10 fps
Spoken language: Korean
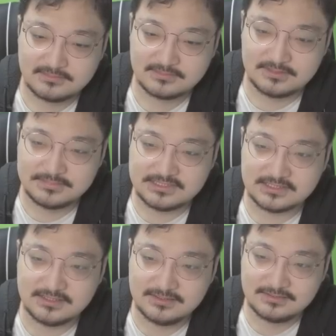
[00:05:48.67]

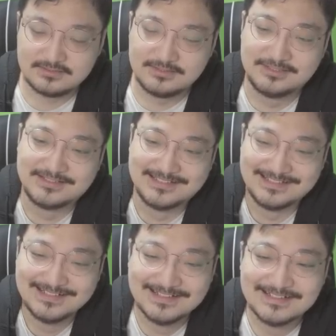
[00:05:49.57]
김치가?
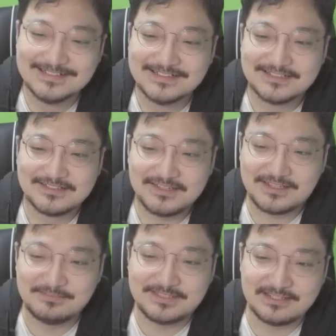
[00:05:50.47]
이게
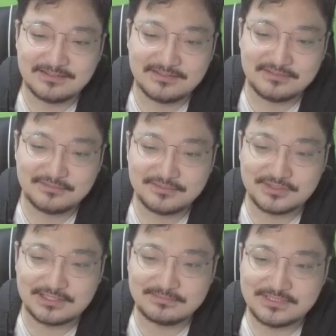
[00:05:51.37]
김치야? 이거
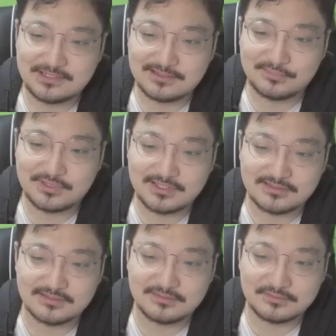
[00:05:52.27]

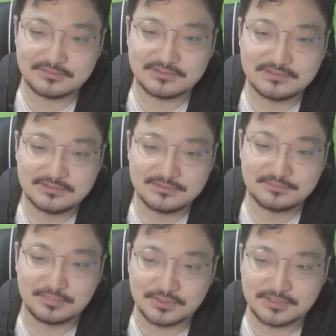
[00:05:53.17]
김치라기보단 이거
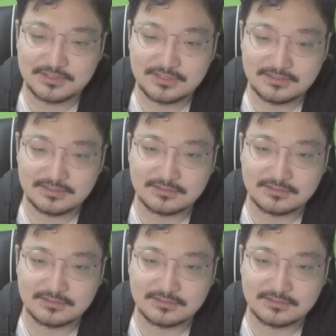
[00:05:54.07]
뭐라 그래야 돼